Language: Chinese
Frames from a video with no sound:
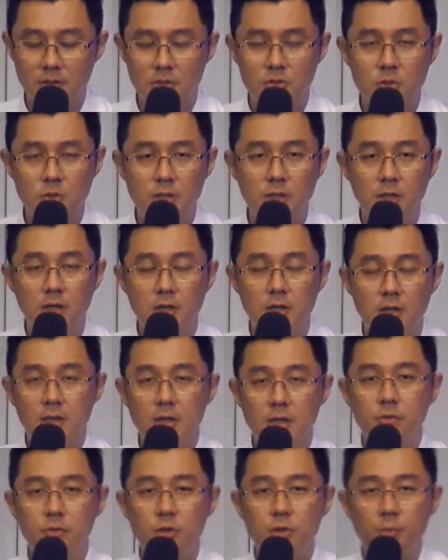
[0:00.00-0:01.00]
所以
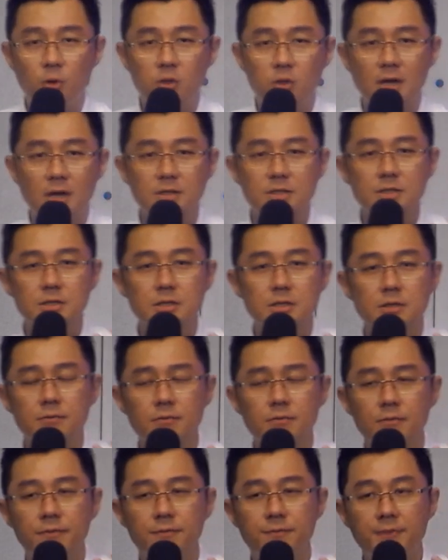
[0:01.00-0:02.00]
岳伯当时
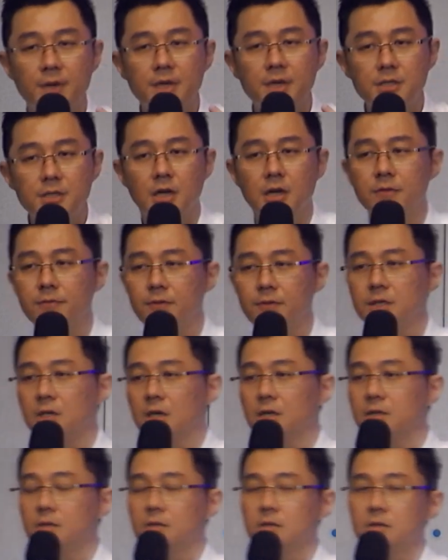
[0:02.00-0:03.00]
非常非
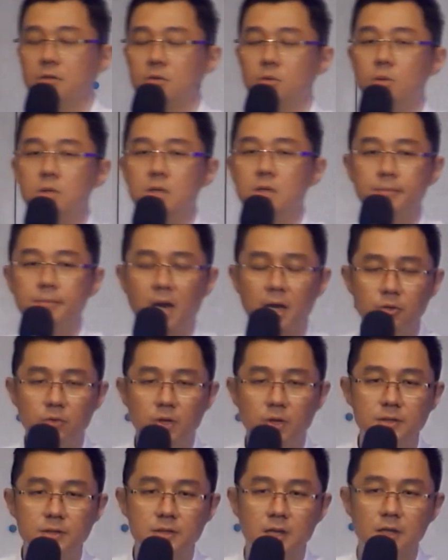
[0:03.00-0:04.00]
常。”多的埋
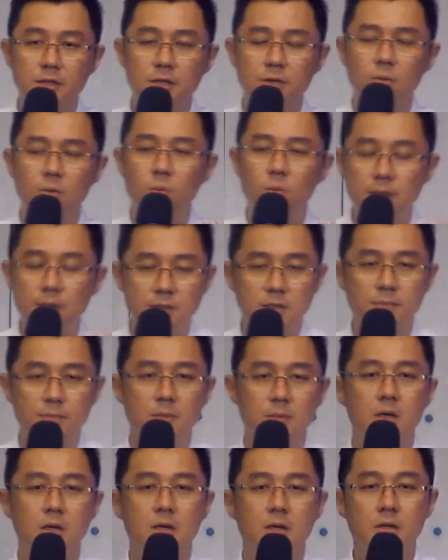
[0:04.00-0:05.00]
怨上帝为什
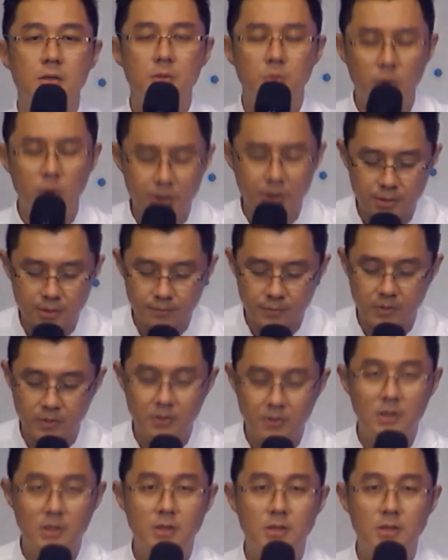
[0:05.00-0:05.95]
么为什么